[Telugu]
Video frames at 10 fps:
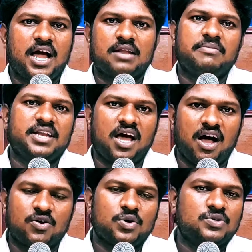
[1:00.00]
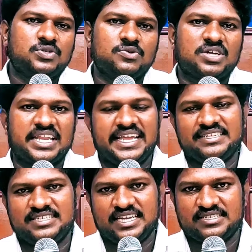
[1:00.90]
అనబడిన అకౌంట్ క్రియేట్
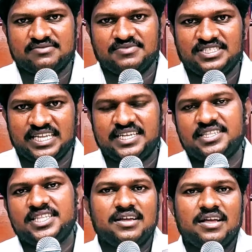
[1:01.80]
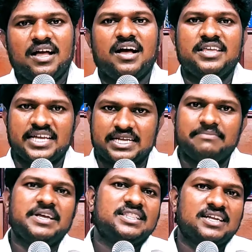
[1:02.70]
చేయటం జరిగింది ఆ ఇక
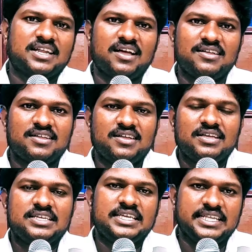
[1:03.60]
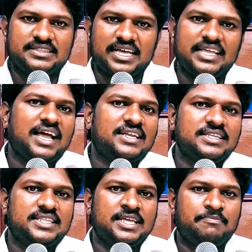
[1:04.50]
మీదట ఈ
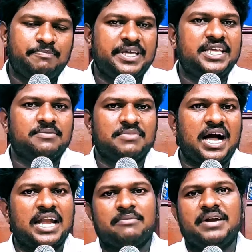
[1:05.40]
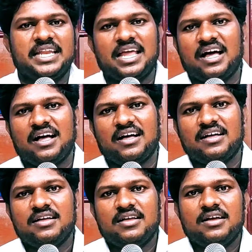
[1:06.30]
దయానిధి పిఎం అనబడిన
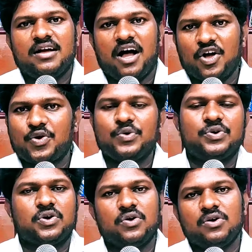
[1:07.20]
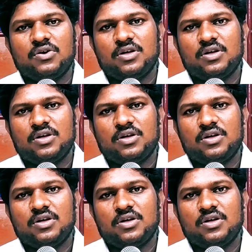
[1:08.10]
అకౌంట్లో